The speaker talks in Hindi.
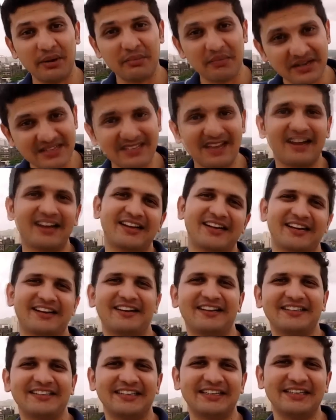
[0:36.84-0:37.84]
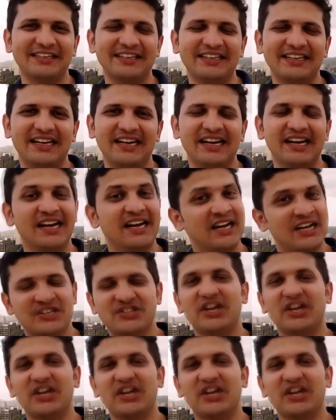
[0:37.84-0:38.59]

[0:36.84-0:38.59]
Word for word: भाई मजाक कर रहा था